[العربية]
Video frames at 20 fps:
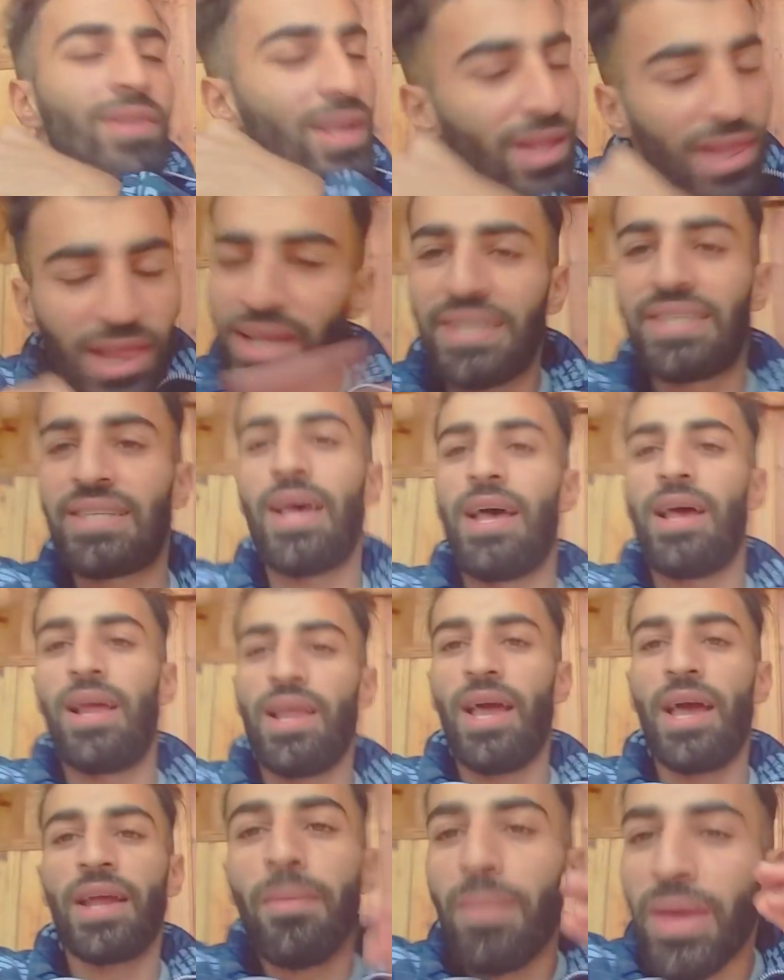الله يسهل
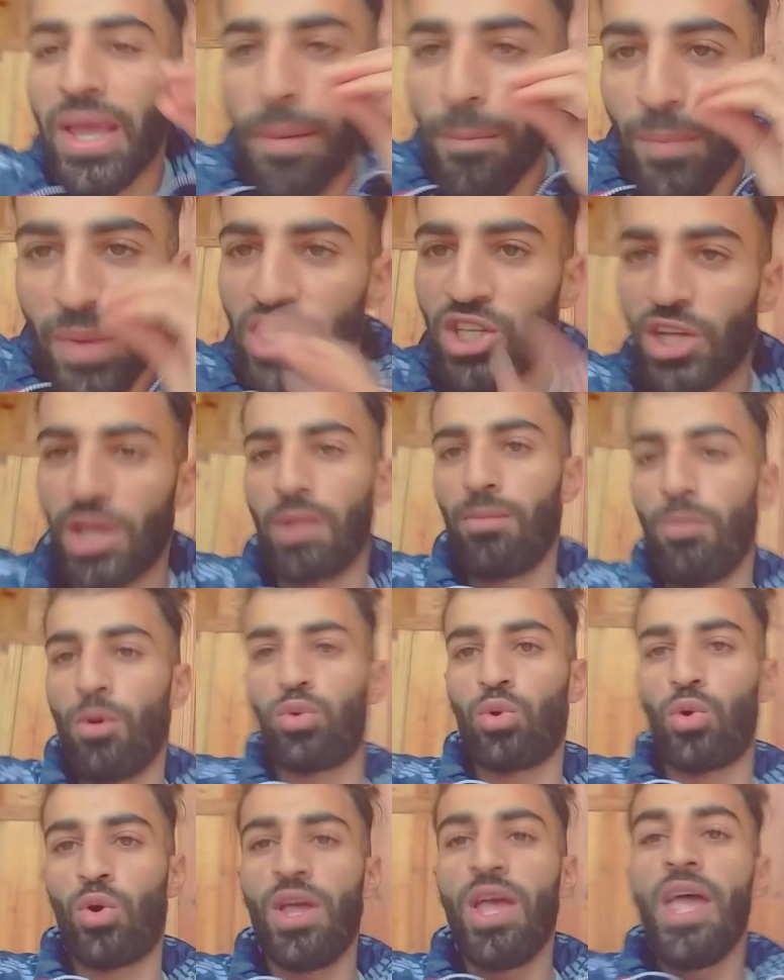احنا ما يهمناش هذا
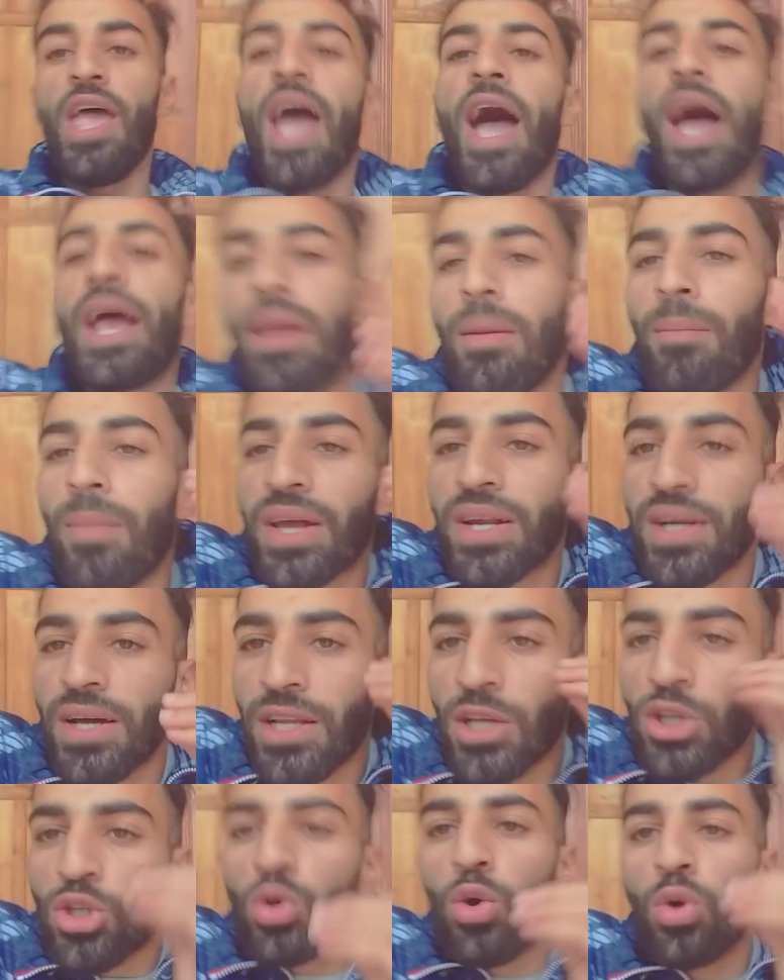الموضوع احنا ما
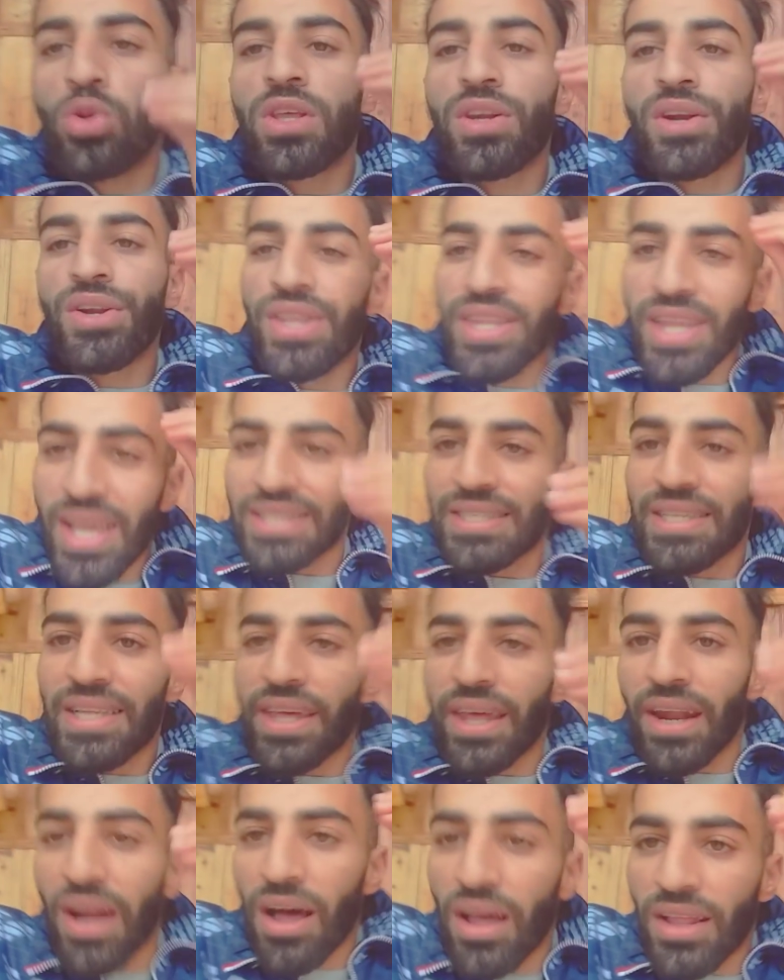راناش كونتر الناس
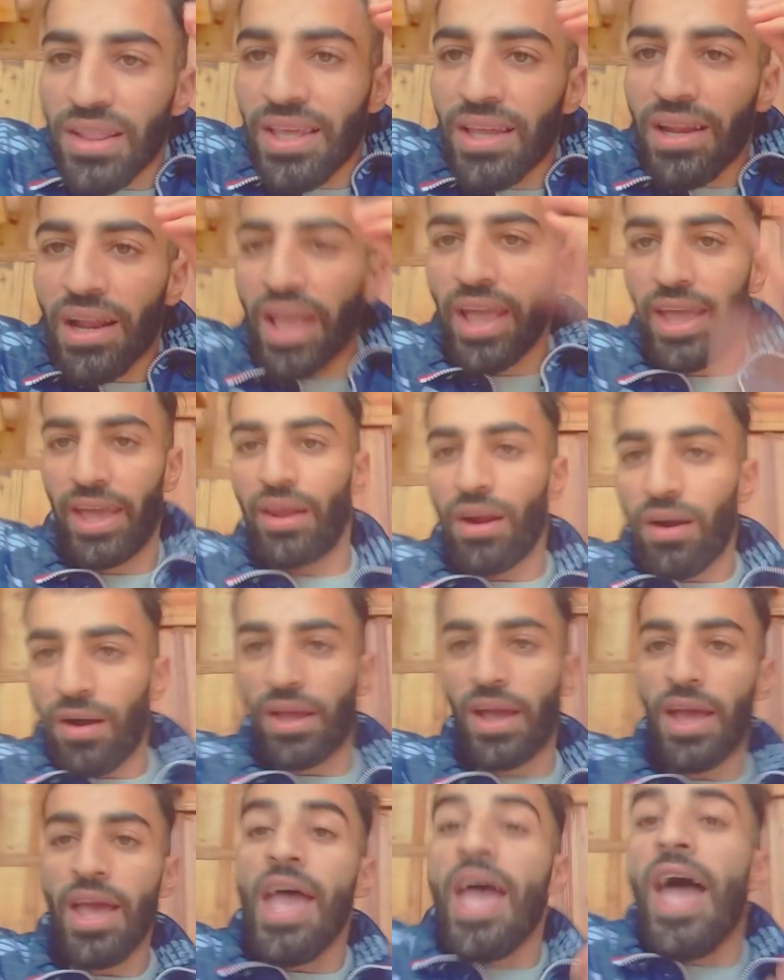اللي راها دير
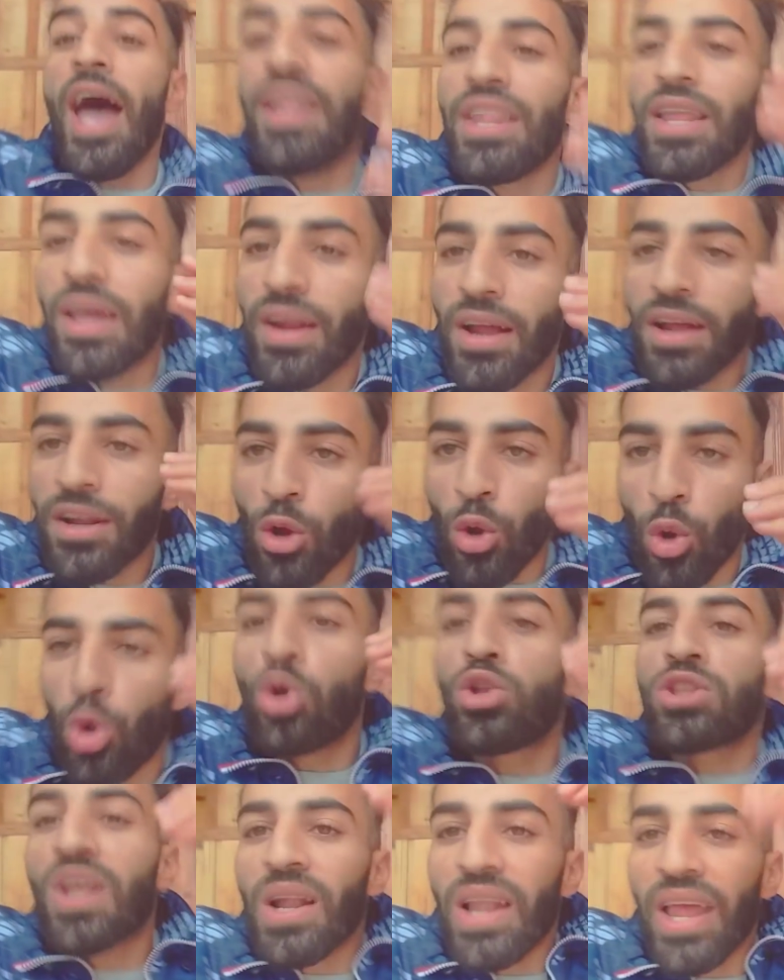الحراك احنا رانا
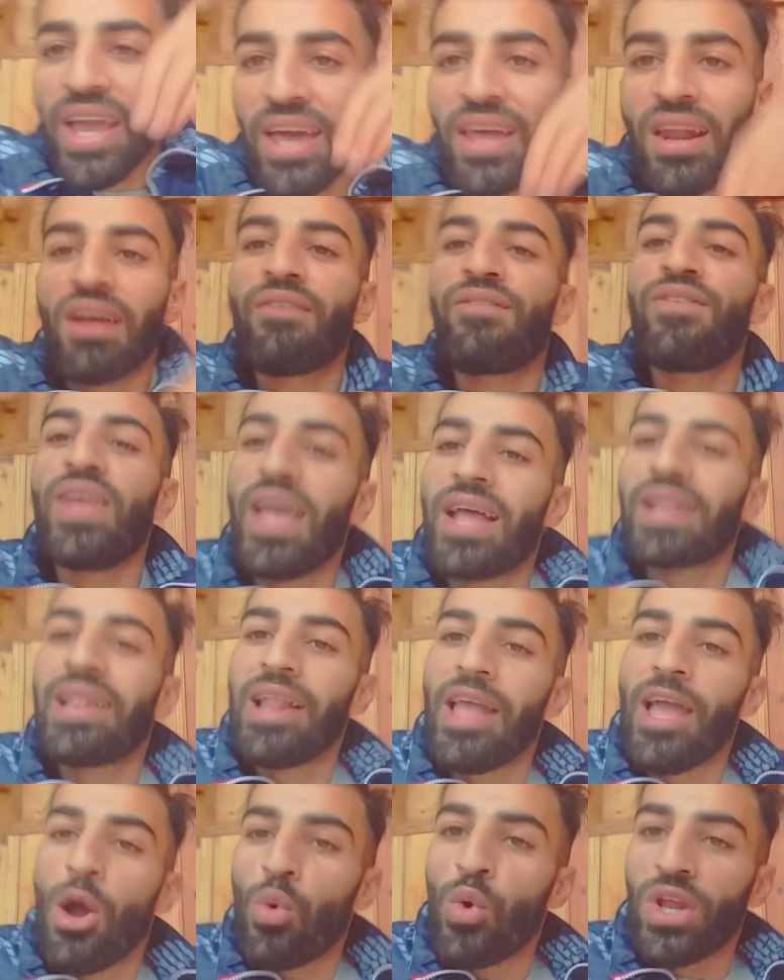كونتر الحراك في هذه
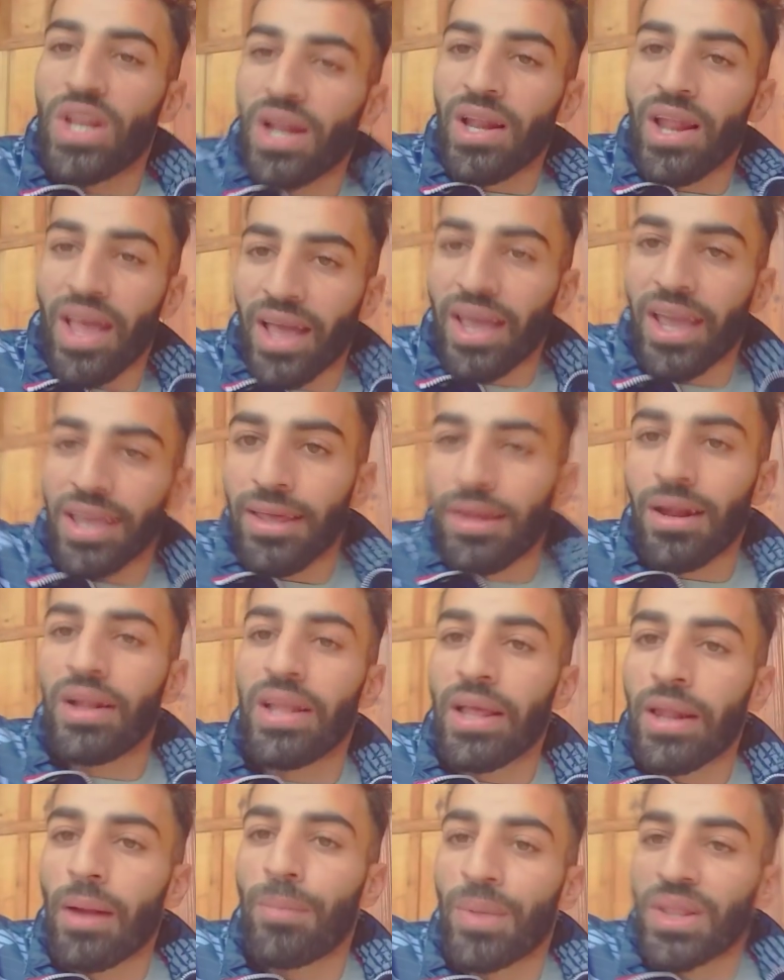الاونه الاخيره
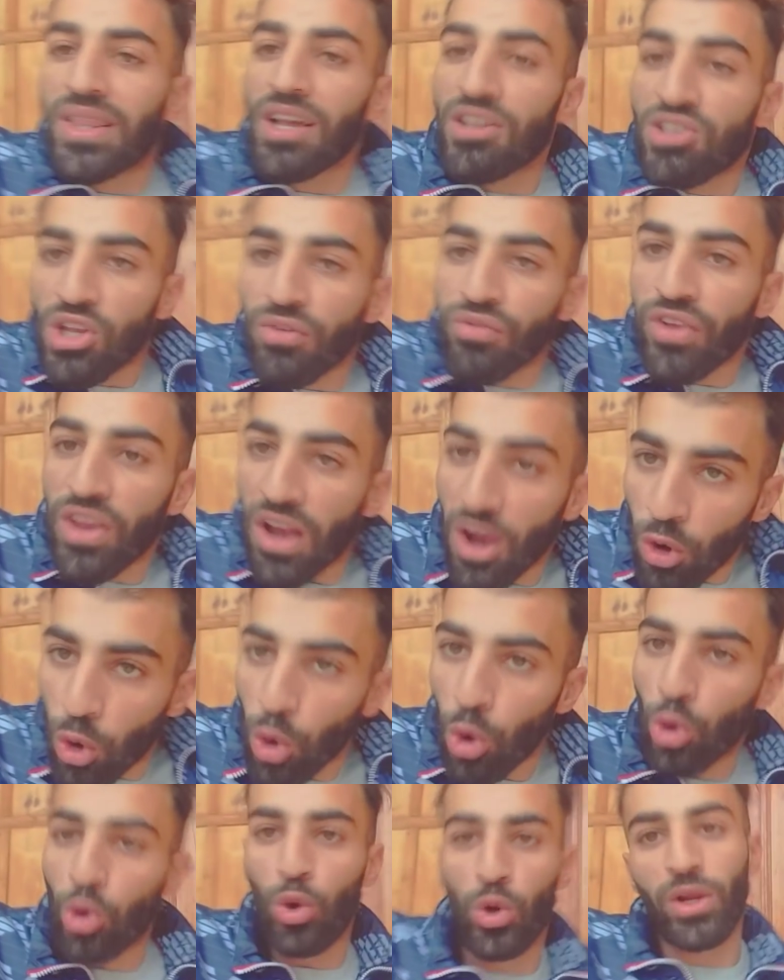اللي راه منتشر فيها
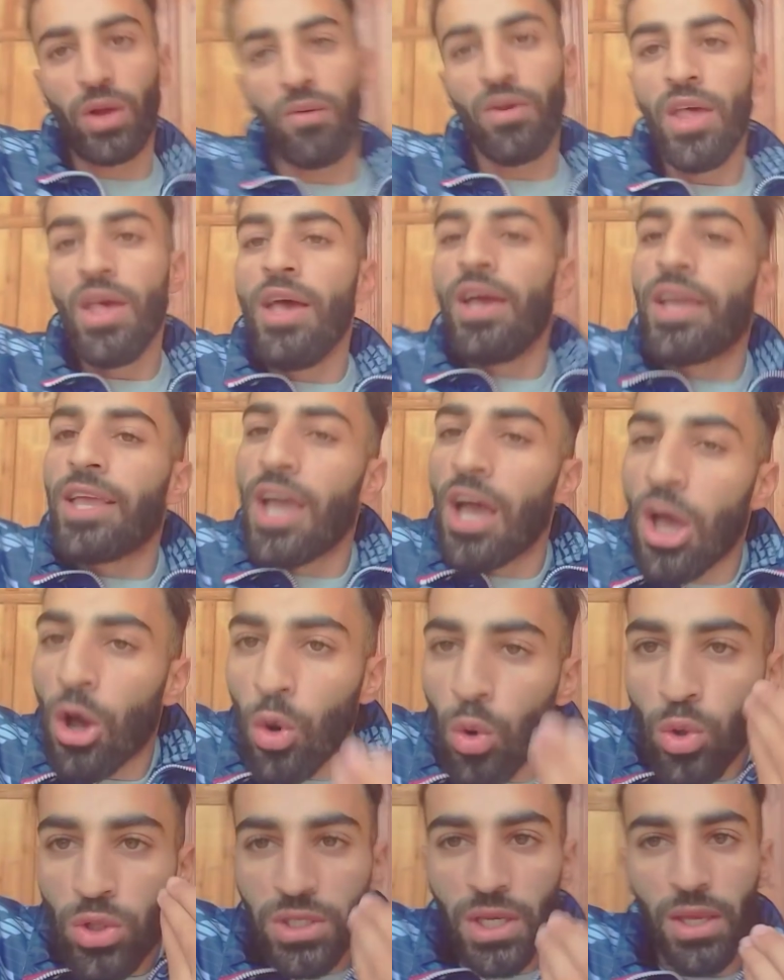كورونا يا
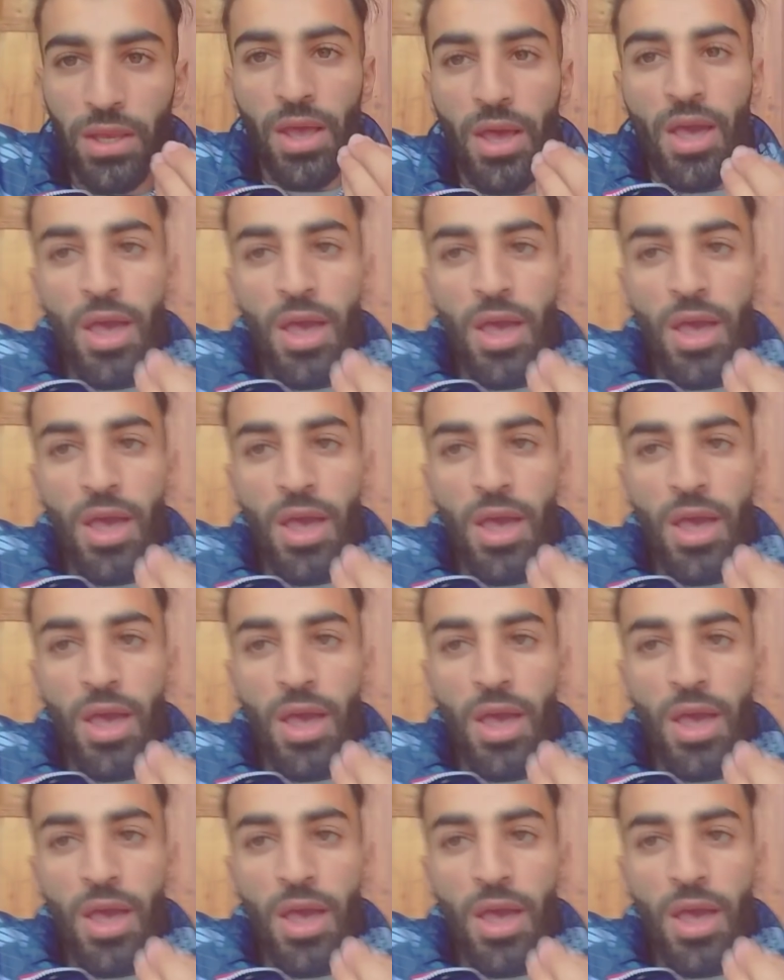اخوتي